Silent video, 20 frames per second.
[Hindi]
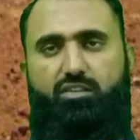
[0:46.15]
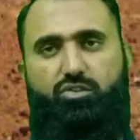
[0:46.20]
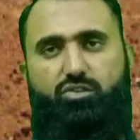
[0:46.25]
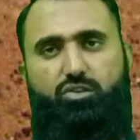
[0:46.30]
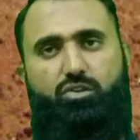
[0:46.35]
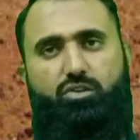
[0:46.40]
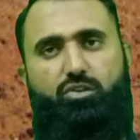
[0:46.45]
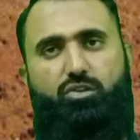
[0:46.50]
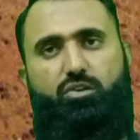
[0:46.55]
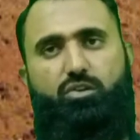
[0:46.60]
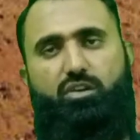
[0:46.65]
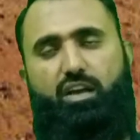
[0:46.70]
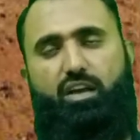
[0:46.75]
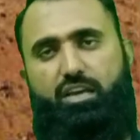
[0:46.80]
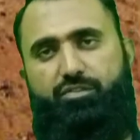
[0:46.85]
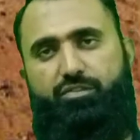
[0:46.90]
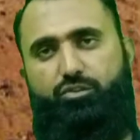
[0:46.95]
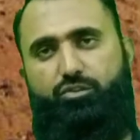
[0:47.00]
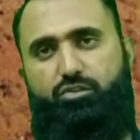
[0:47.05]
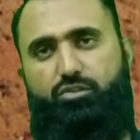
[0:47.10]
जो
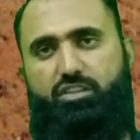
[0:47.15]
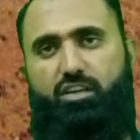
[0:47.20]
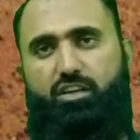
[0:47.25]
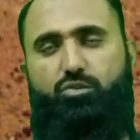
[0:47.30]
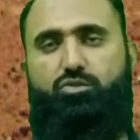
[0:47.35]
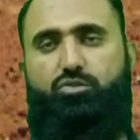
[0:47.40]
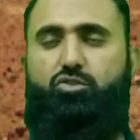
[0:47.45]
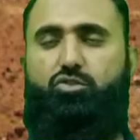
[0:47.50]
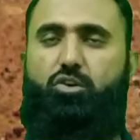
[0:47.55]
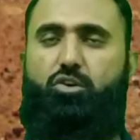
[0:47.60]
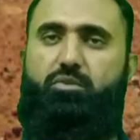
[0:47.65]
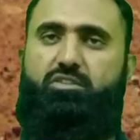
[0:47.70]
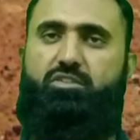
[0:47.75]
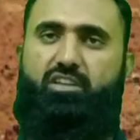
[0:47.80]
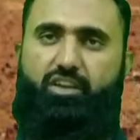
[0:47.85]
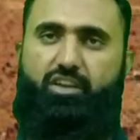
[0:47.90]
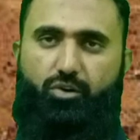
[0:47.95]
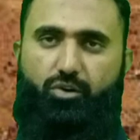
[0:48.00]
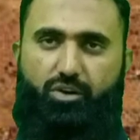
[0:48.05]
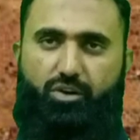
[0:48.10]
लाइफ होती है उसको भी
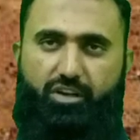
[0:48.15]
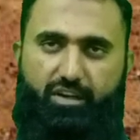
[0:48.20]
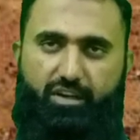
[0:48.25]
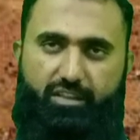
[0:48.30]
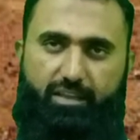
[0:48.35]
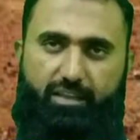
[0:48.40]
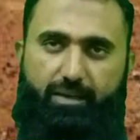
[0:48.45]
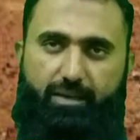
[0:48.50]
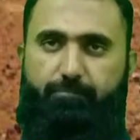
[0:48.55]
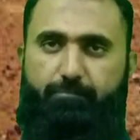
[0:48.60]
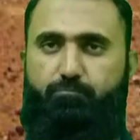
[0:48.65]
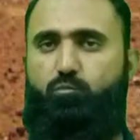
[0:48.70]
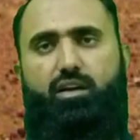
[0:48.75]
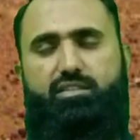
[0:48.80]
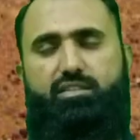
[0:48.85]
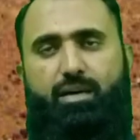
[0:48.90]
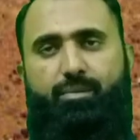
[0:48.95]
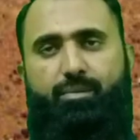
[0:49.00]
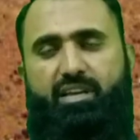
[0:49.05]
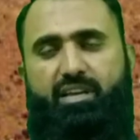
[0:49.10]
सिक्योर करते
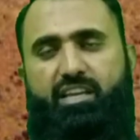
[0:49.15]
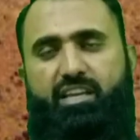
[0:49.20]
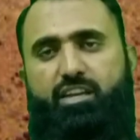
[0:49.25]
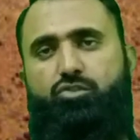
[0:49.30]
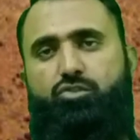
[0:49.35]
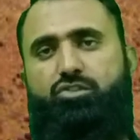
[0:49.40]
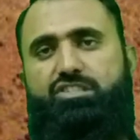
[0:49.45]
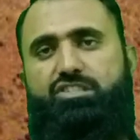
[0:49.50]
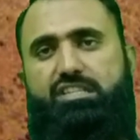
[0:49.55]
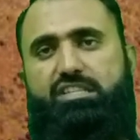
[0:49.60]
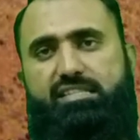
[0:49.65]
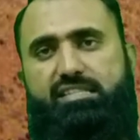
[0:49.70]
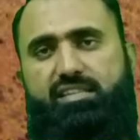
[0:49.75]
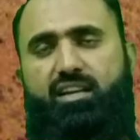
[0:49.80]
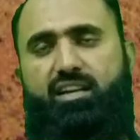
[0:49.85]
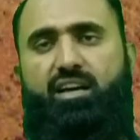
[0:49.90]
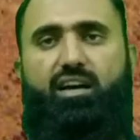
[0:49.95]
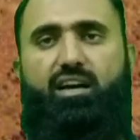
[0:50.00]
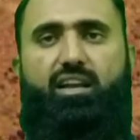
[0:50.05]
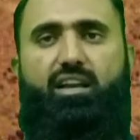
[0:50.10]
हैं जबकि ये जो
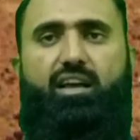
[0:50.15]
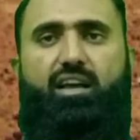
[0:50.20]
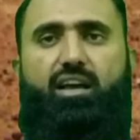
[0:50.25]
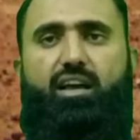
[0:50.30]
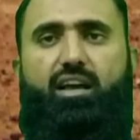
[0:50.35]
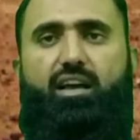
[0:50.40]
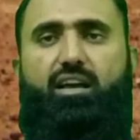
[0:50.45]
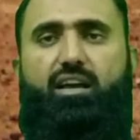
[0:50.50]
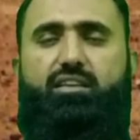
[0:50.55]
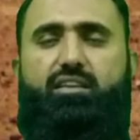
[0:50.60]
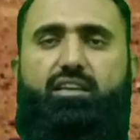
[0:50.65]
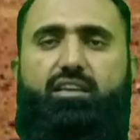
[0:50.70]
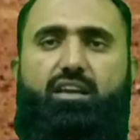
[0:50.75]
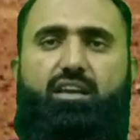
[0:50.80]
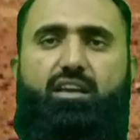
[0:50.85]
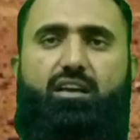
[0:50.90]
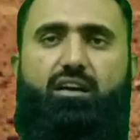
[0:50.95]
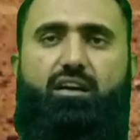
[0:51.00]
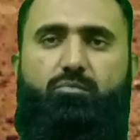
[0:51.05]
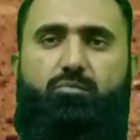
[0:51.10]
चीज़ल हल है
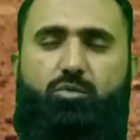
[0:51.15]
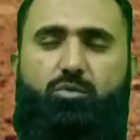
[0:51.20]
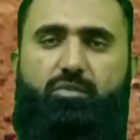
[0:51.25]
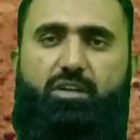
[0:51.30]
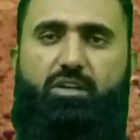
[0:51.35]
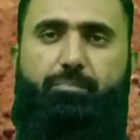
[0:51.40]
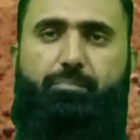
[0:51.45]
ये अमूमन